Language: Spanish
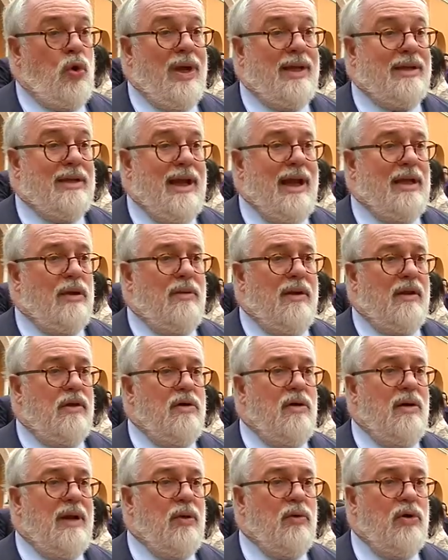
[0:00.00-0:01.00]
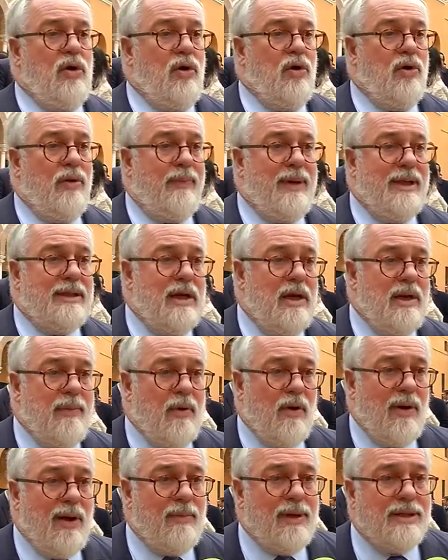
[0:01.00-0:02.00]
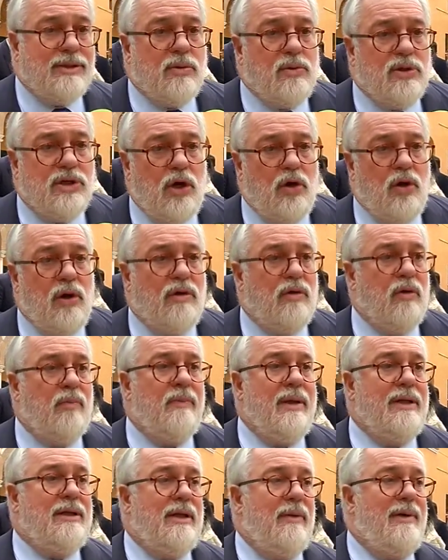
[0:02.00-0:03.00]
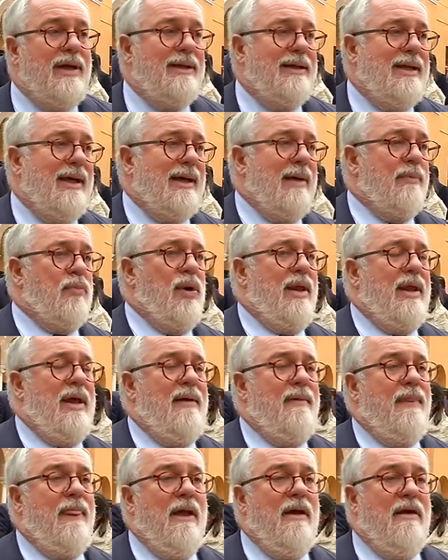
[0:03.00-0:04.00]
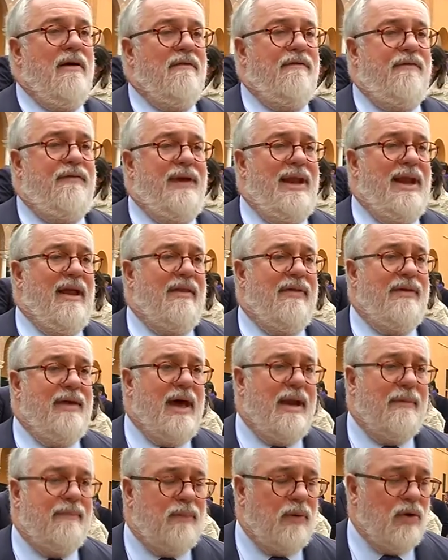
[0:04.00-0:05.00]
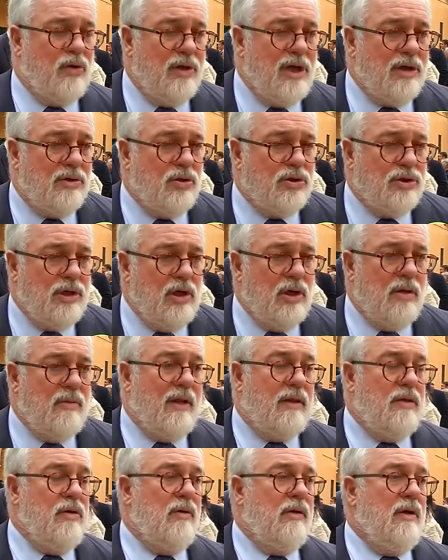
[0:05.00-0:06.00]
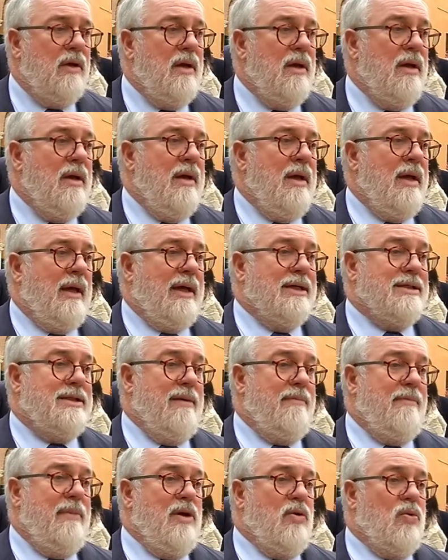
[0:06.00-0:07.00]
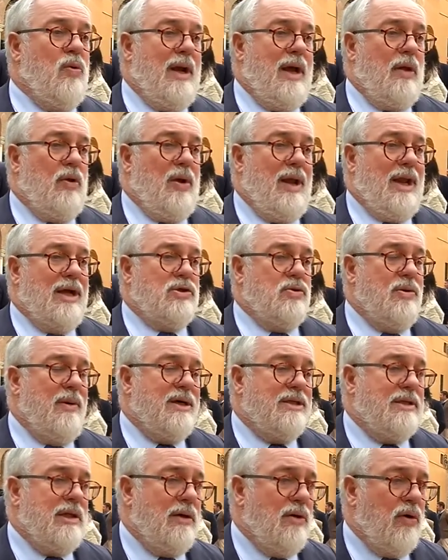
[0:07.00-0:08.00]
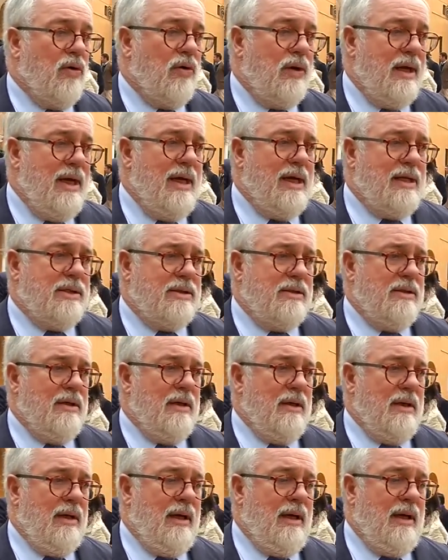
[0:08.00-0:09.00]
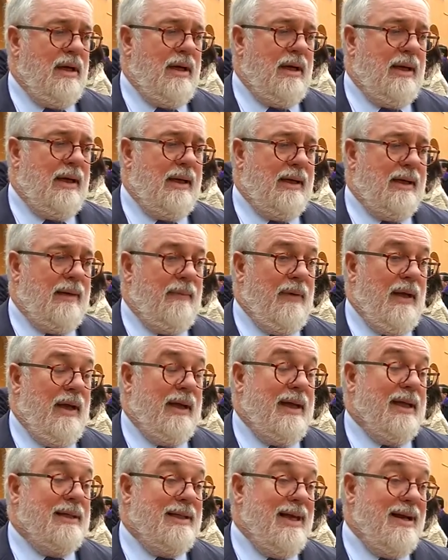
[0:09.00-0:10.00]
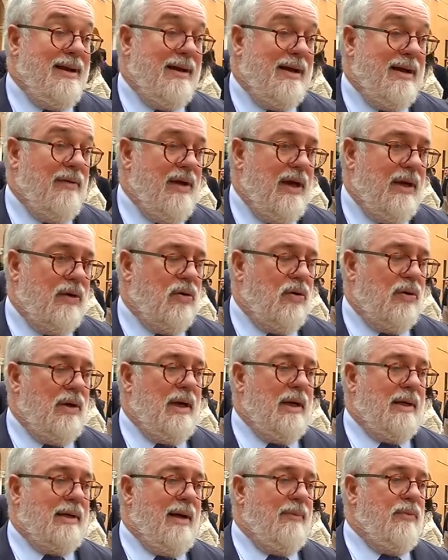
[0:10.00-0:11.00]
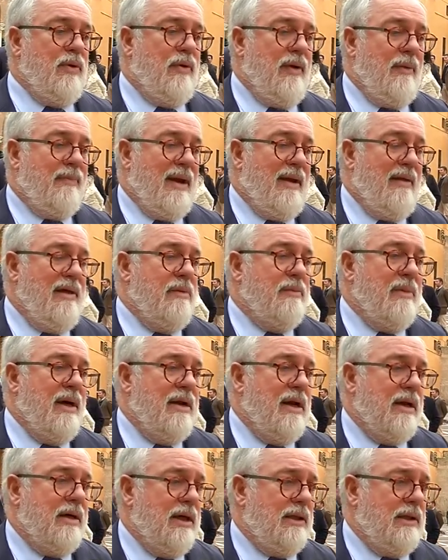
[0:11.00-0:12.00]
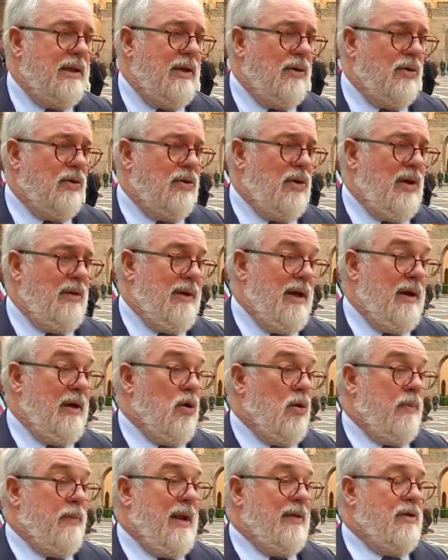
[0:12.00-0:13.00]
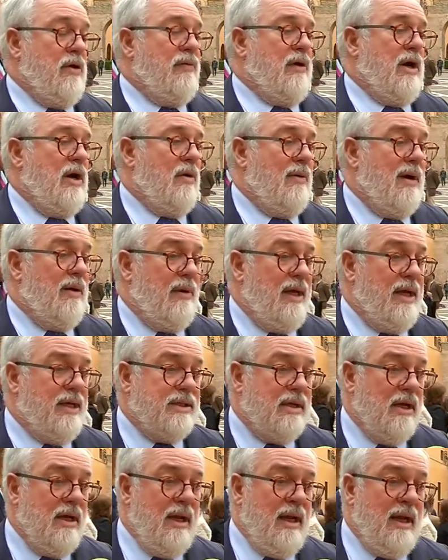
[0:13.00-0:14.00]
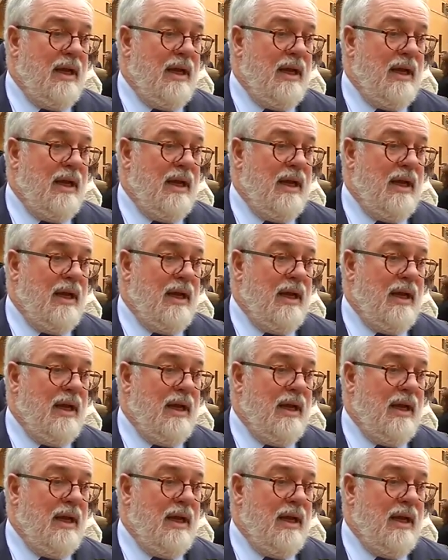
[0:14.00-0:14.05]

Ante la innovación, la Unión Europea tiene programas como es el Horizonte 2020 que puede financiar proyectos de innovación que estén vinculados a las nuevas tecnologías eh, que tienen que ver con el cambio de paradigma energético, es decir, incorporación de renovables